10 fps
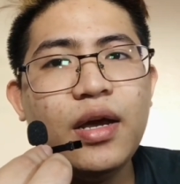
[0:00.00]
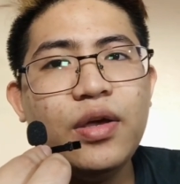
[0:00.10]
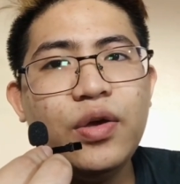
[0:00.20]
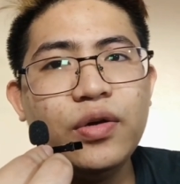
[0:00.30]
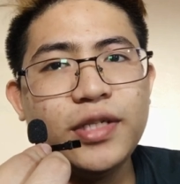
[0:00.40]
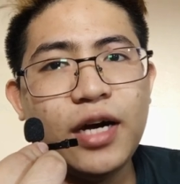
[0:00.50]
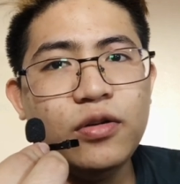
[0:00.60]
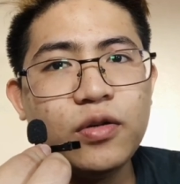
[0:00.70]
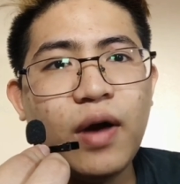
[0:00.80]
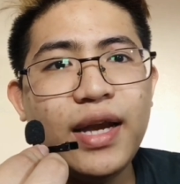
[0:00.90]
yung
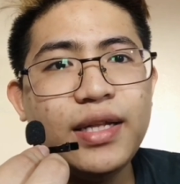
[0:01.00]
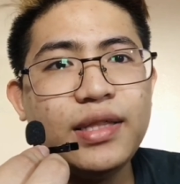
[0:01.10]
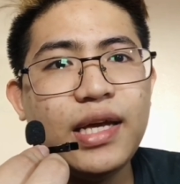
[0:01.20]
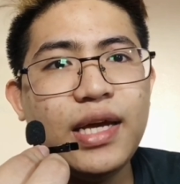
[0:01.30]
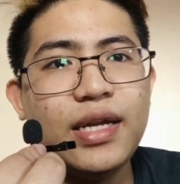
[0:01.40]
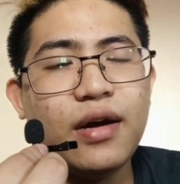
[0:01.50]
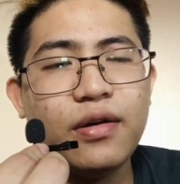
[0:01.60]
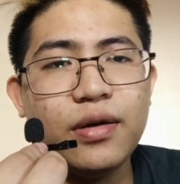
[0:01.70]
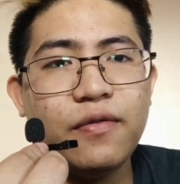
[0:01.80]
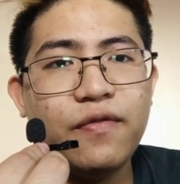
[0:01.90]
sound quality
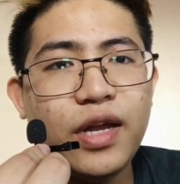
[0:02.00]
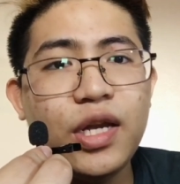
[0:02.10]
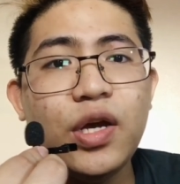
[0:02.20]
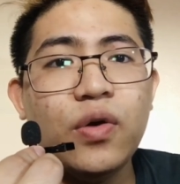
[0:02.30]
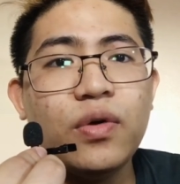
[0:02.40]
ng video